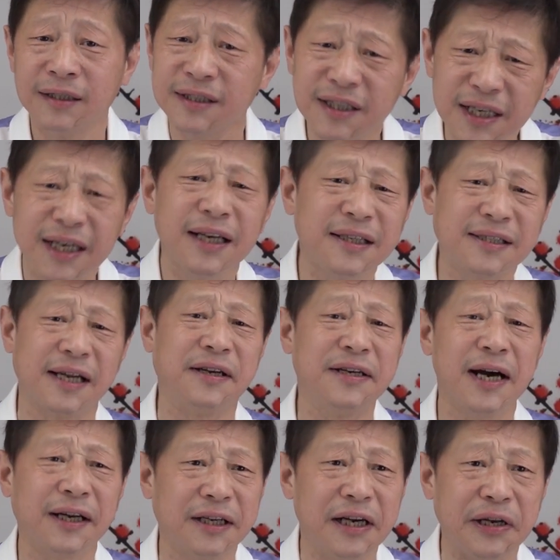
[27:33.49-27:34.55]
这是一个怎
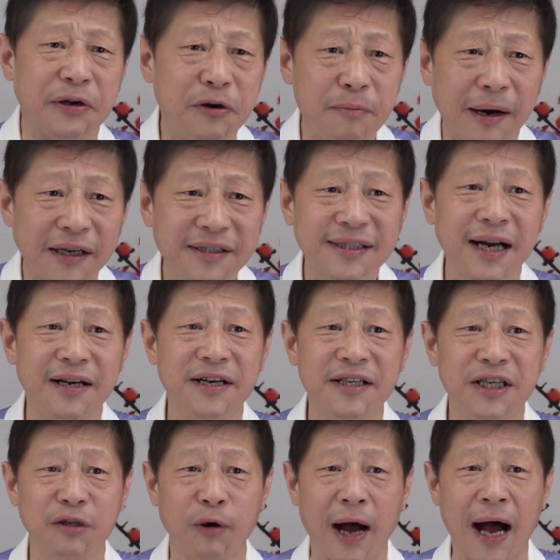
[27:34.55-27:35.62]
样的流氓杀人
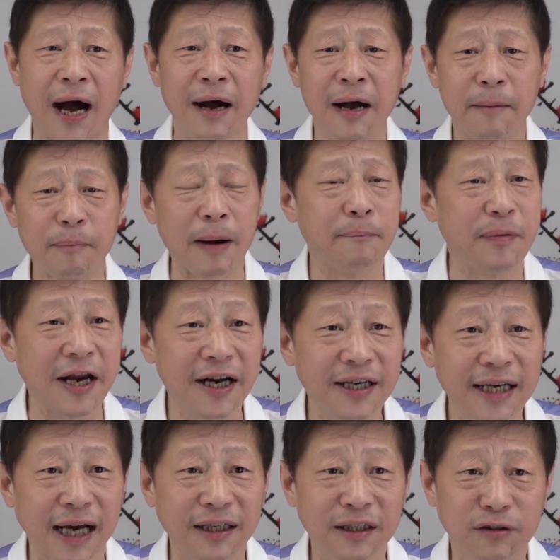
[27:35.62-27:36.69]
集团啊！把别人
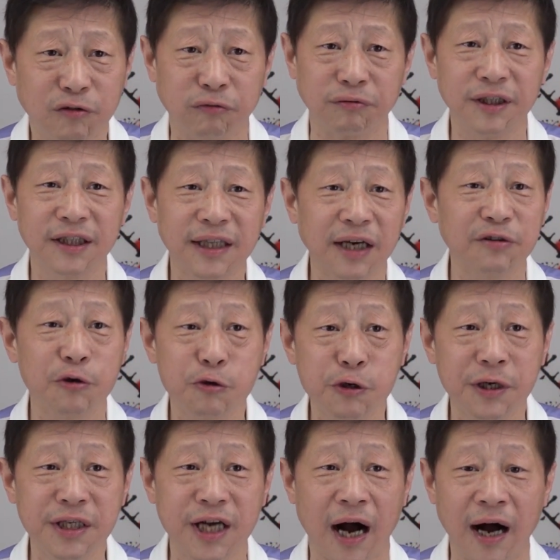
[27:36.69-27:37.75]
家的土地当做
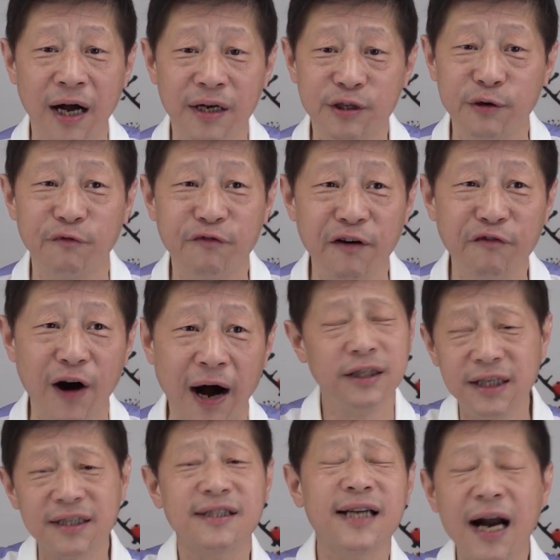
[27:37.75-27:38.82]
军饷去发放，
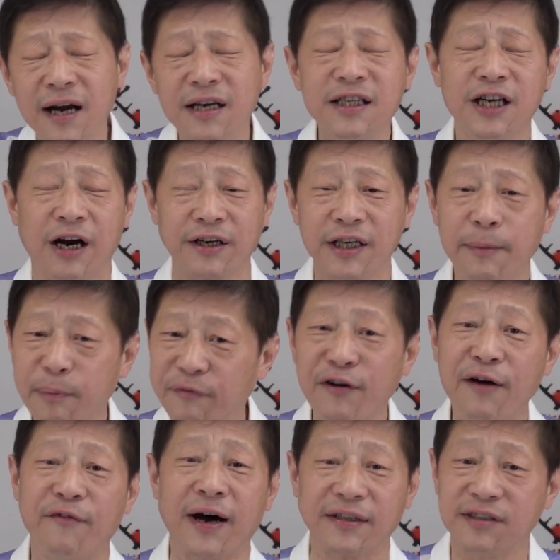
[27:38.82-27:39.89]
你杀人抢劫不
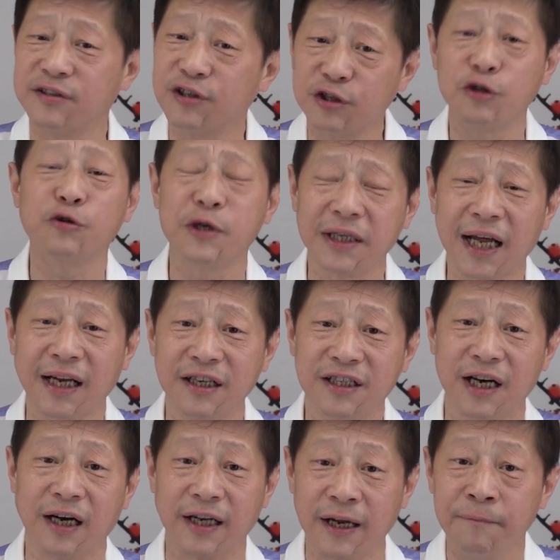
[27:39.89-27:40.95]
犯法，这就是最大的
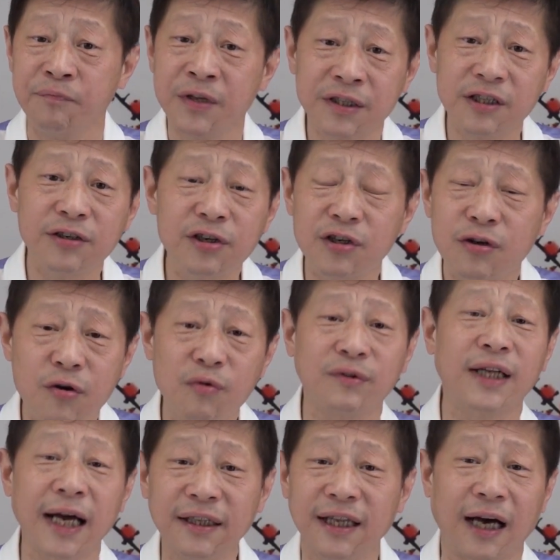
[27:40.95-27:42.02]
奖励，这就是
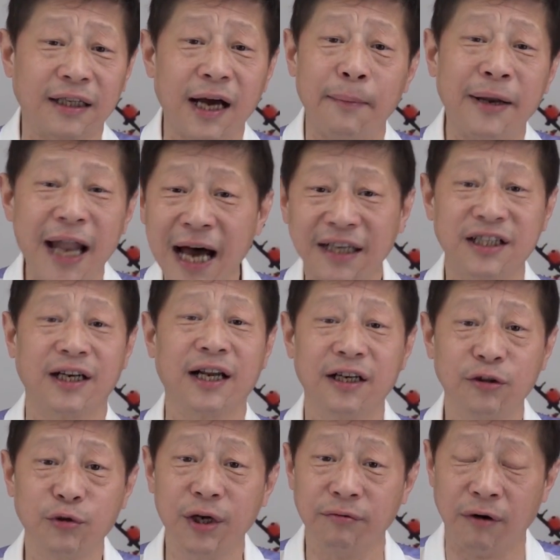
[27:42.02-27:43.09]
共产党他们拉起来
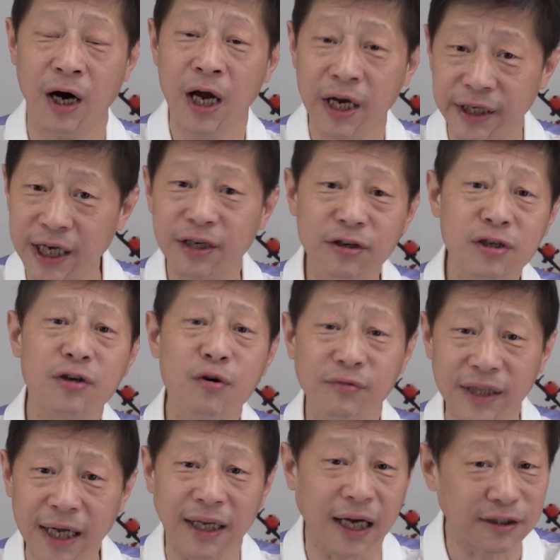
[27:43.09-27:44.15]
的队伍，也就是
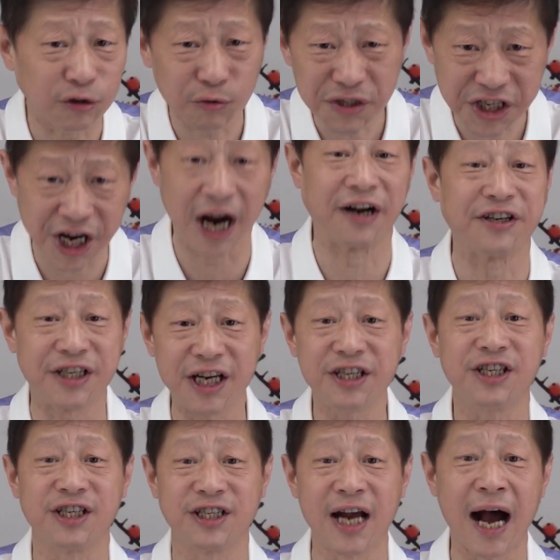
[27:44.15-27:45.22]
共产党从抢劫
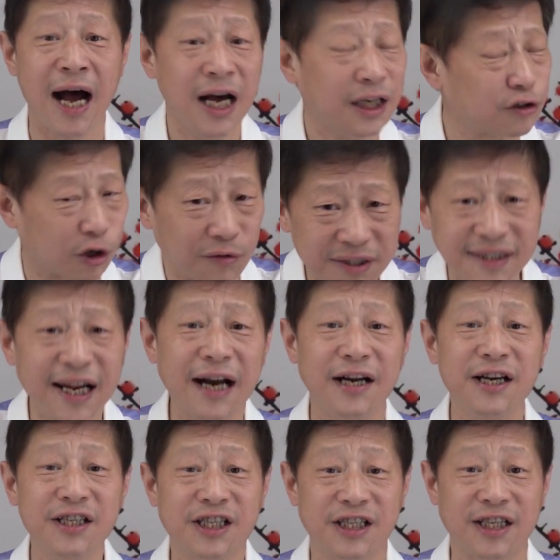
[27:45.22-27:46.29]
起家，从杀
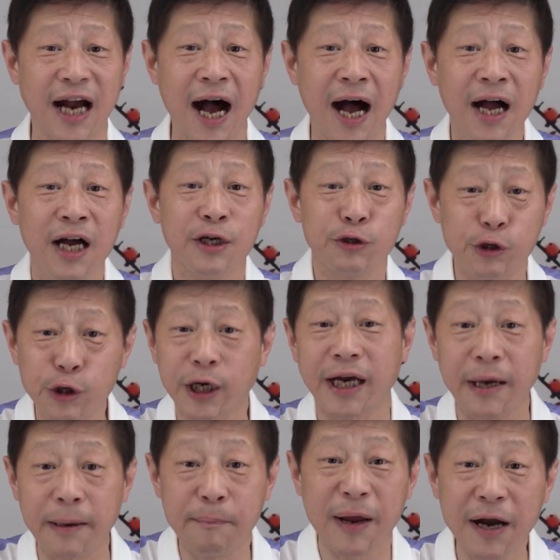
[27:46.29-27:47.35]
人起家，去
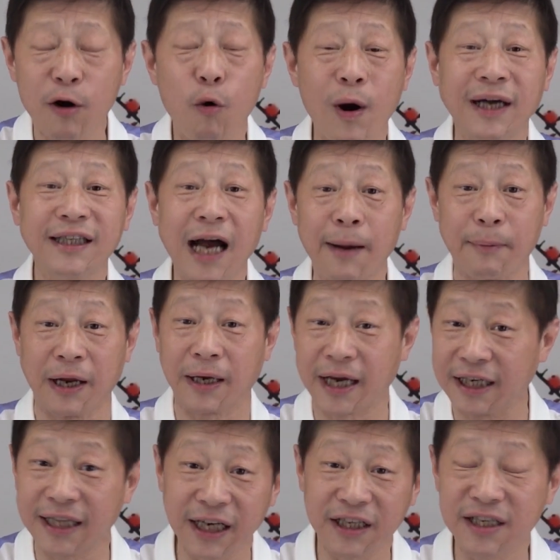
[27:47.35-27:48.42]
给别人画大饼，
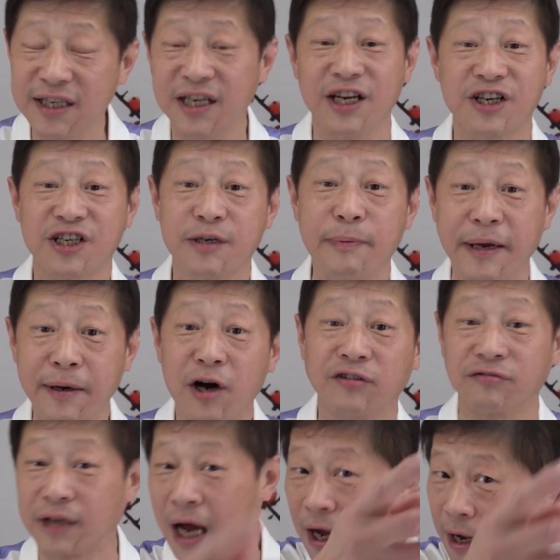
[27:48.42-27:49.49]
给他的这些士兵告
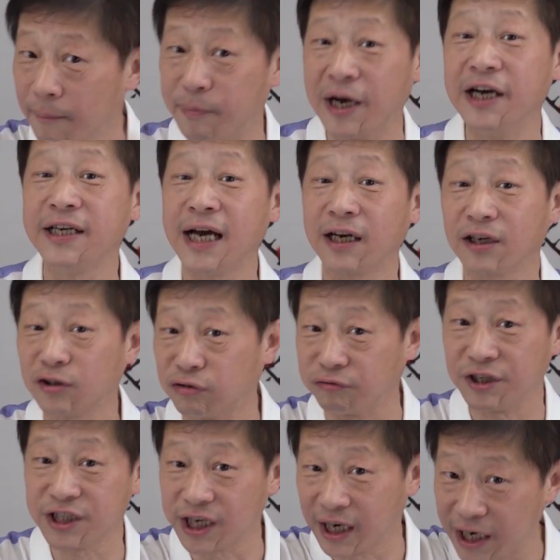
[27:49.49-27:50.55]
诉他，别人家那个土
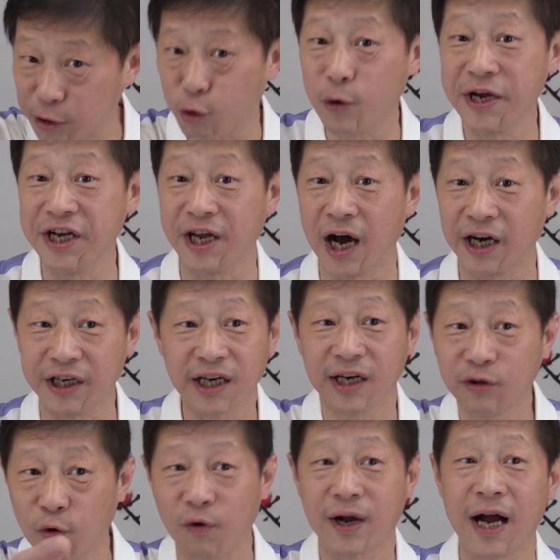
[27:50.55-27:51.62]
地将来就归你啊，你
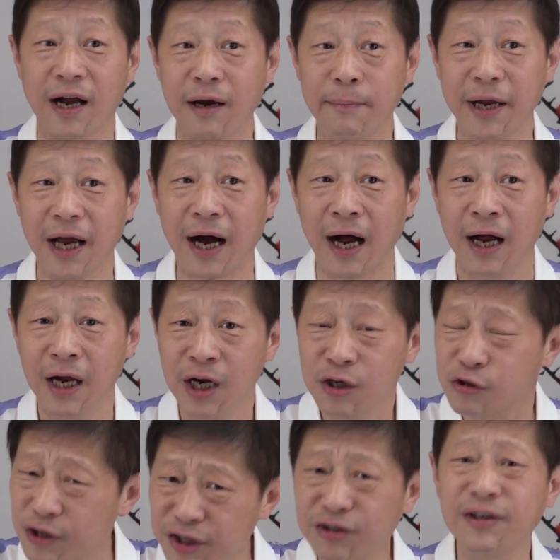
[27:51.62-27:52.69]
跟着我干革命啊，
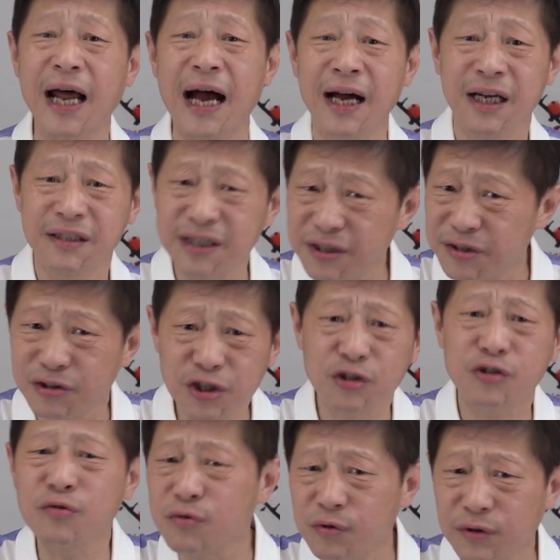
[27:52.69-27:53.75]
所以说呢，这就是
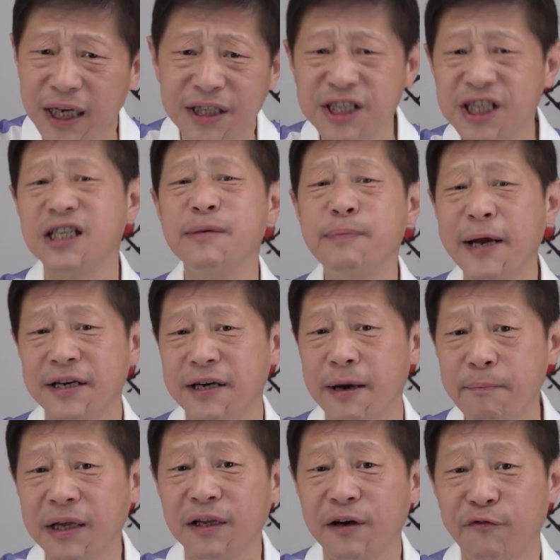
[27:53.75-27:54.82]
中共他欺骗人
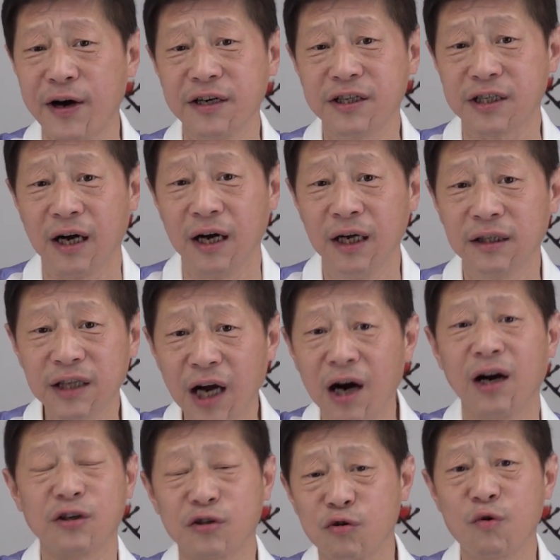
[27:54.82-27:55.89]
民的方式，当然
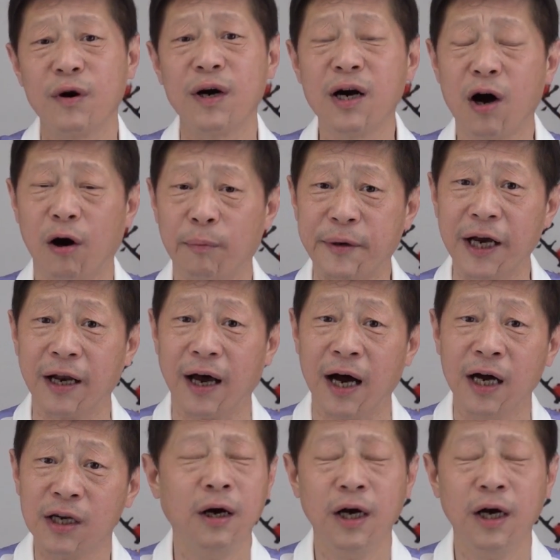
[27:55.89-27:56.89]
了，中国人好骗了。